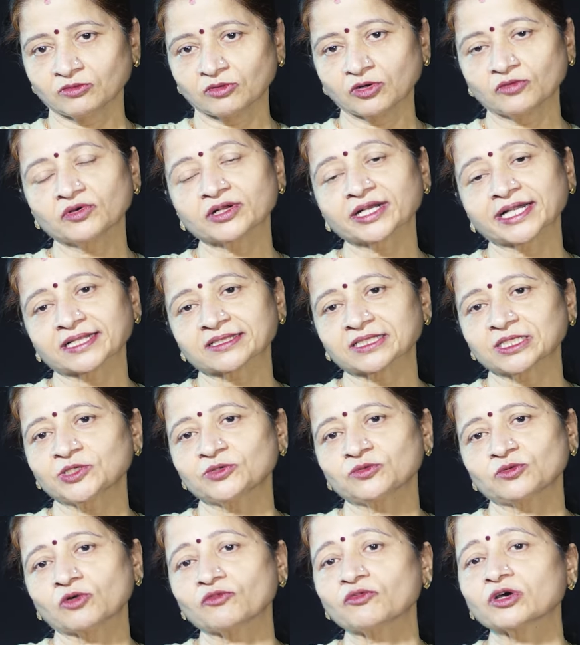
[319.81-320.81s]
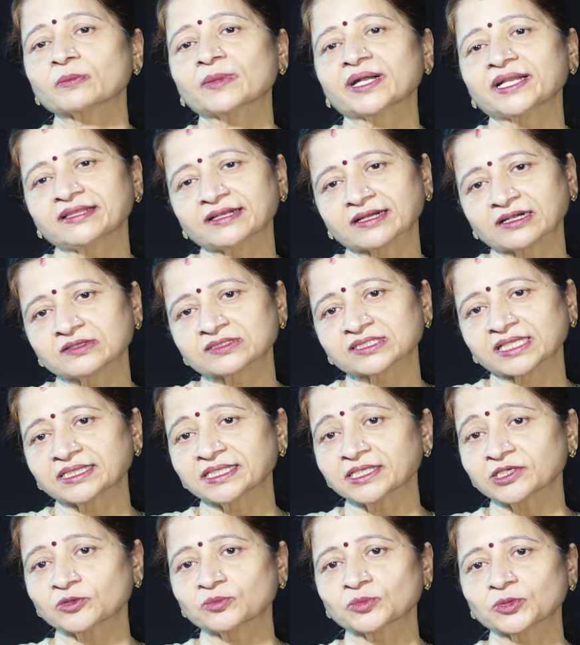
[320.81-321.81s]
ஒவ்வொரு இடத்துலையும் ஒவ்வொரு மனிதர்களையும்
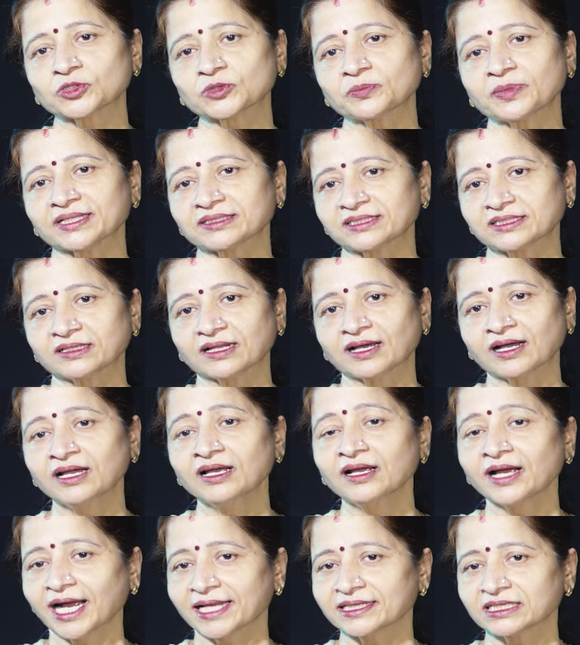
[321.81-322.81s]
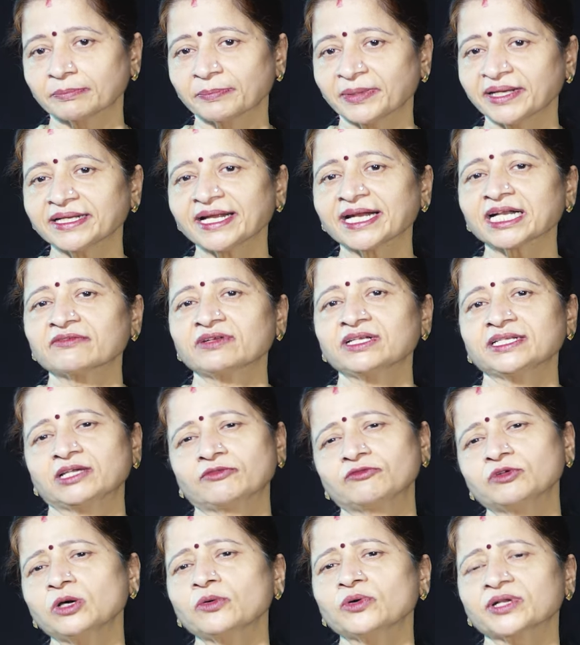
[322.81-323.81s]
சந்திக்கும் போது பார்த்தீங்கன்னா அந்த பெண்ணானவள்
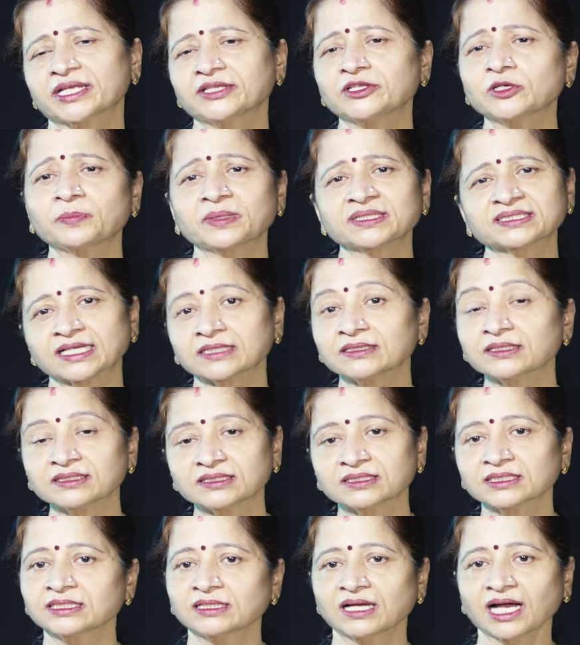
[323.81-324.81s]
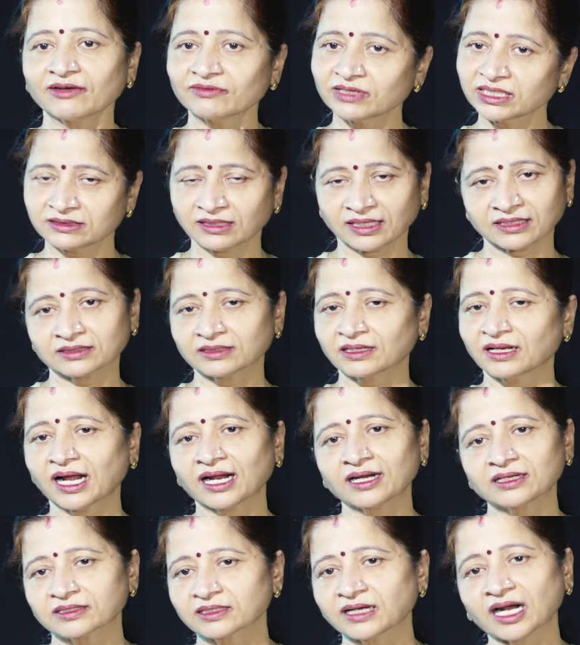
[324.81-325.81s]
எவ்வளோ ஒரு எதிர்ப்பை சந்தித்து அவள் தன்
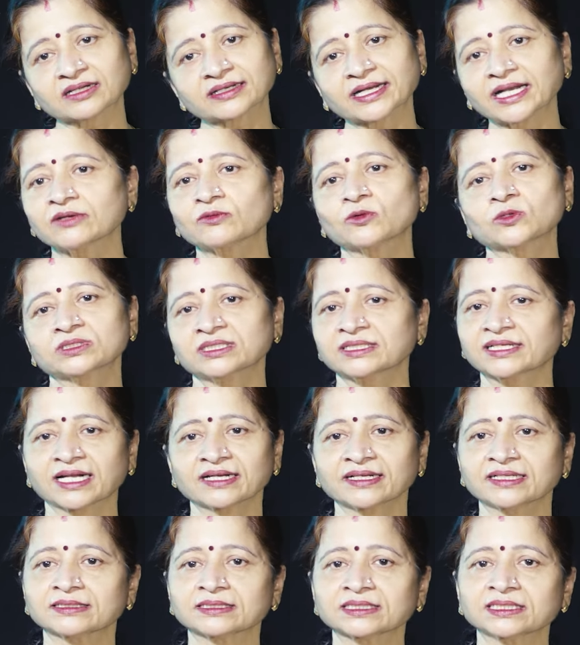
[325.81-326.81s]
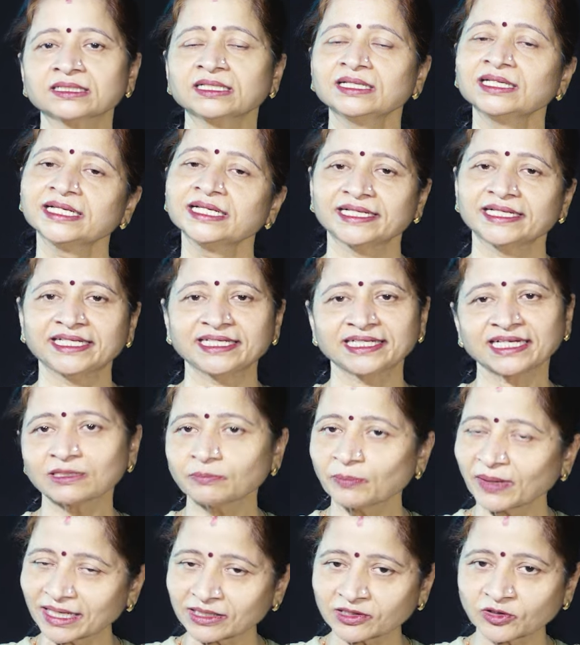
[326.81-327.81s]
நாள் நாட்களை ஓட்டுகிறாள் என்று
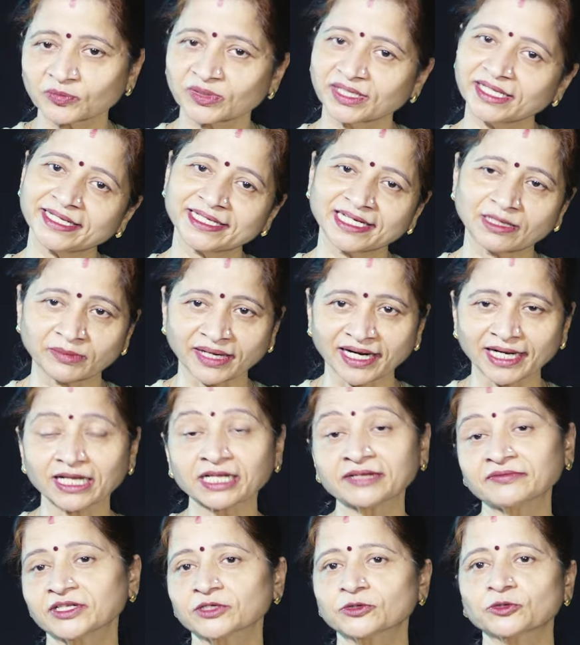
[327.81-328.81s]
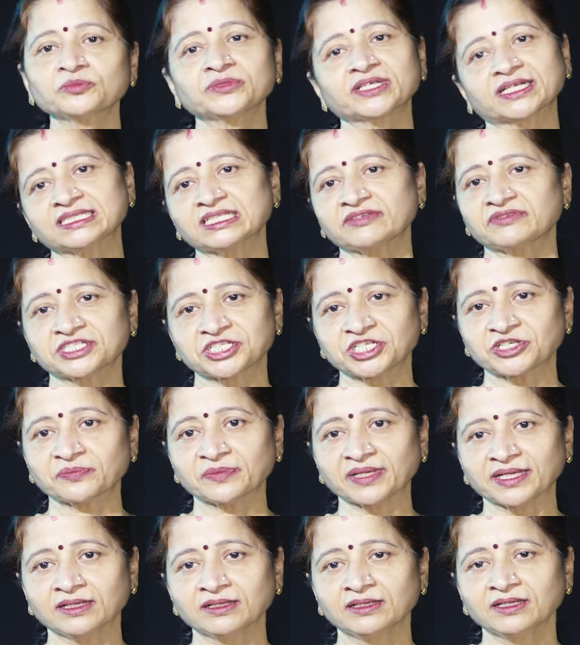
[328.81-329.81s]
நீங்கள் பார்க்கும்ல நம்ம அனைவருக்கும் தெரிந்த
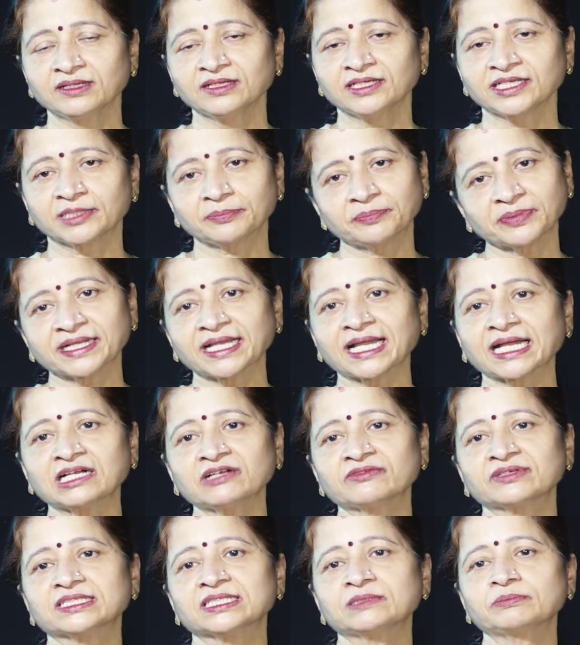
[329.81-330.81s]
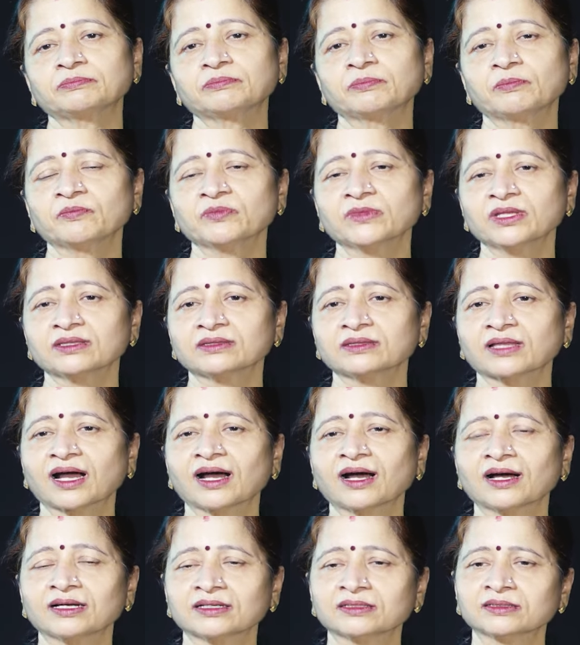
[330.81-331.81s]
விஷயமே இப்படியாக வந்து தா
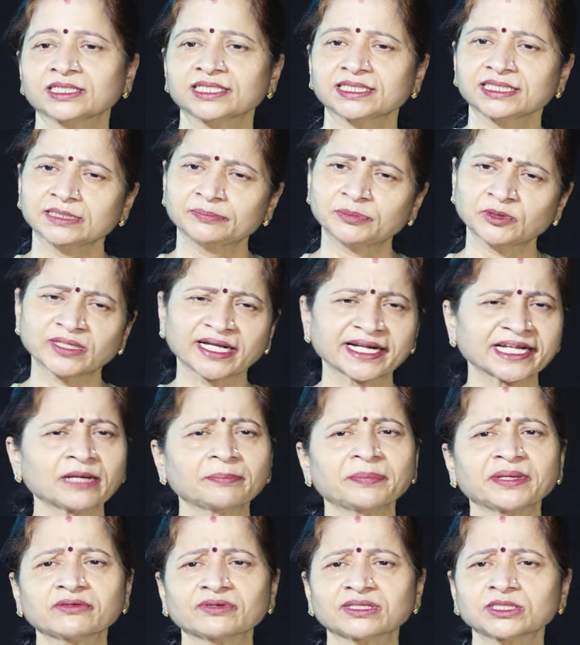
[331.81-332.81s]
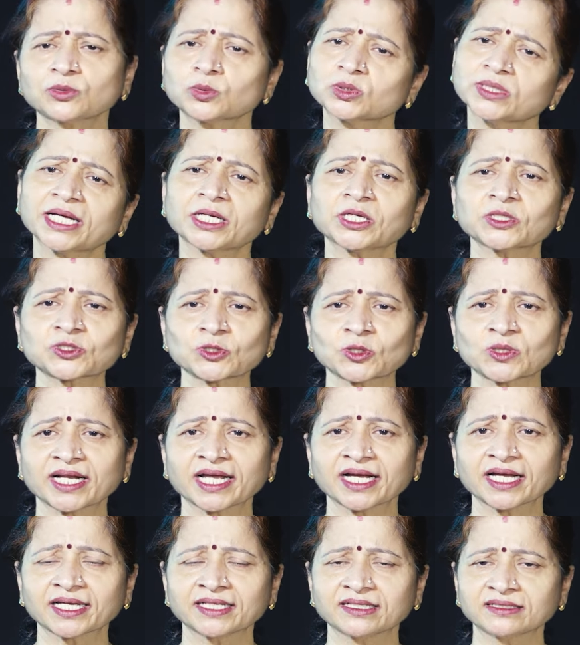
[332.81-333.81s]
இப்போ நிறைய பேர் வந்து உதாரணம்
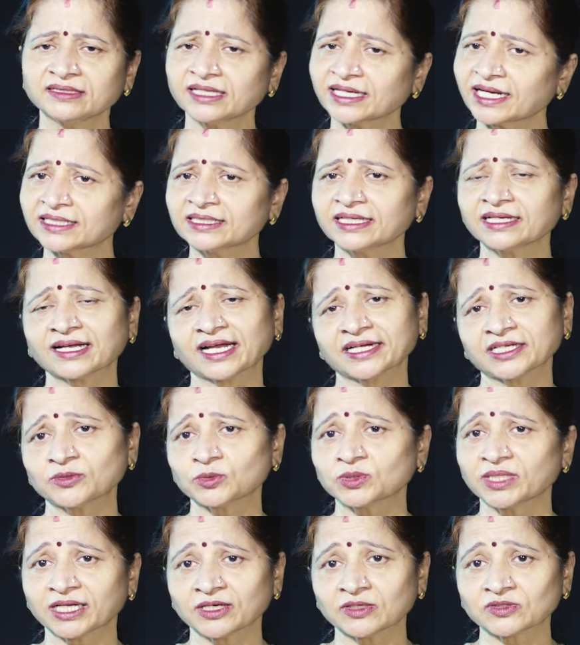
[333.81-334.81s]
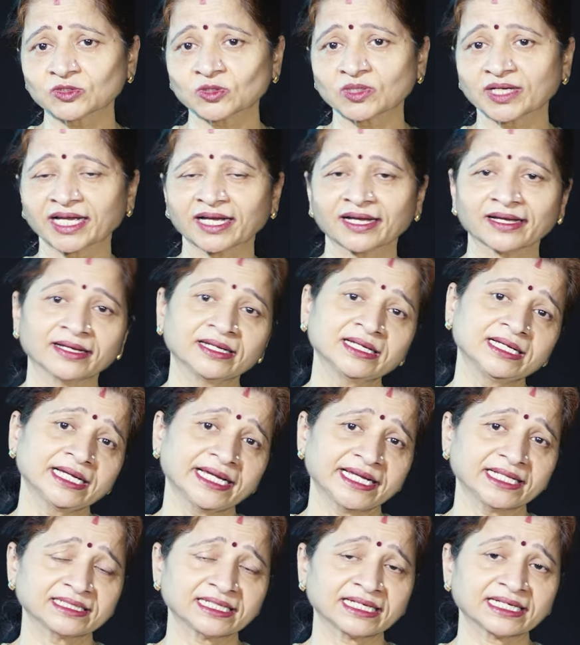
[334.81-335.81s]
சொல்கிறாங்க இந்த கதையை காட்டி உதாரணம் சொல்கிறாங்க
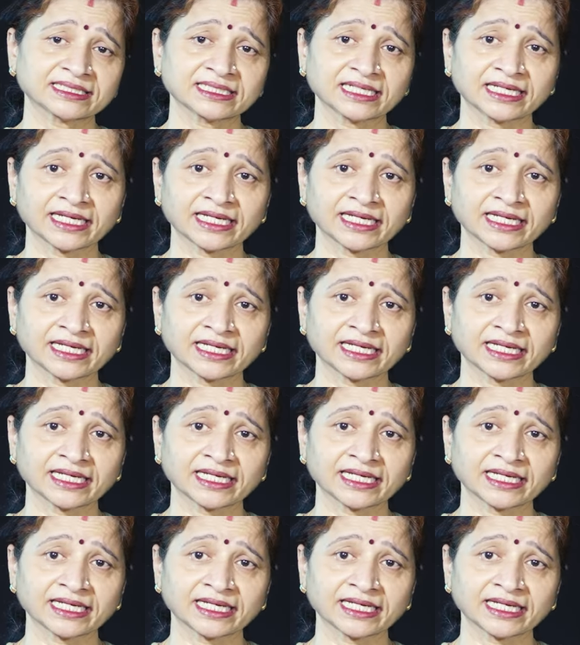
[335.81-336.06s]
இந்த